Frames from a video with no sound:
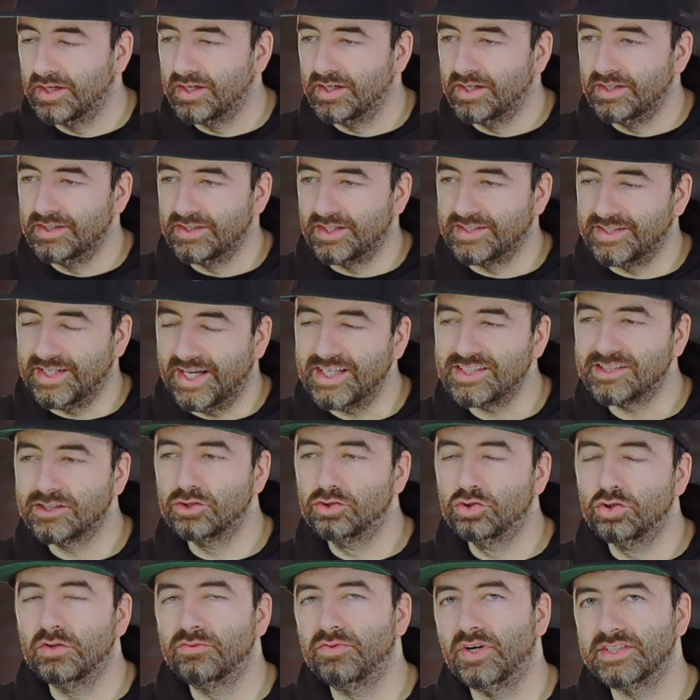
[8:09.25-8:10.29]
Das erste
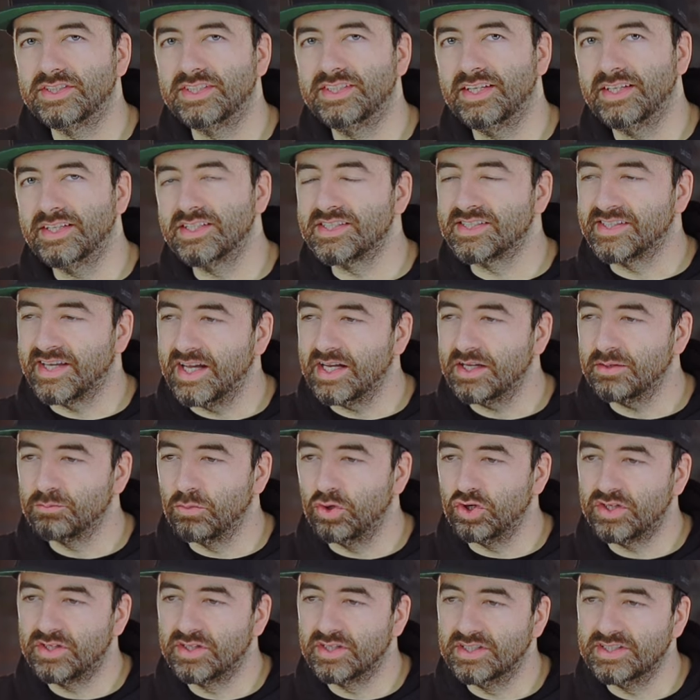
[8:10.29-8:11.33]
Tool, was ich dir jetzt zeigen
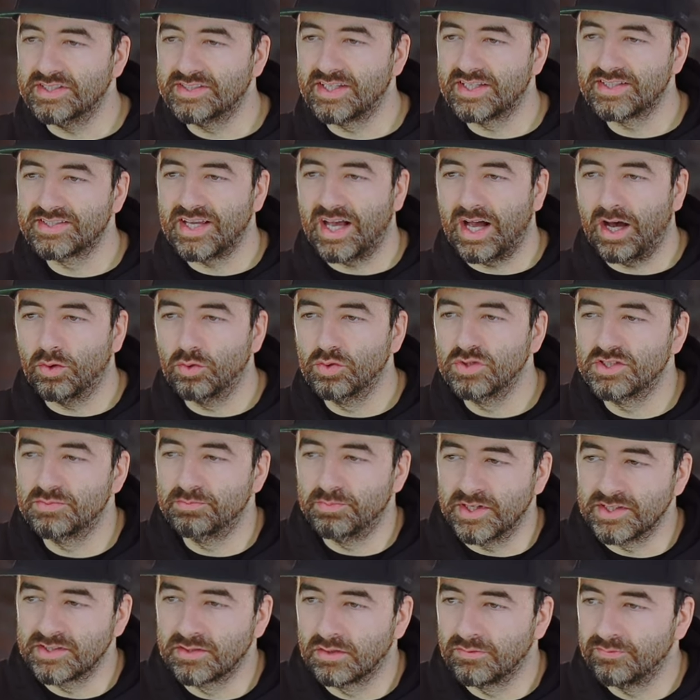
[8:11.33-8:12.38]
möchte, ist das
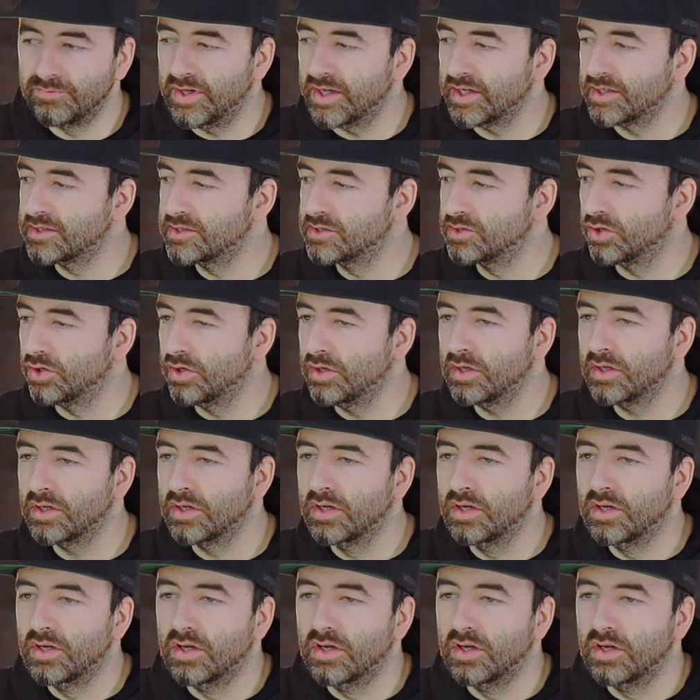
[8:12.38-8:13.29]
Ausbessern-Werkzeug.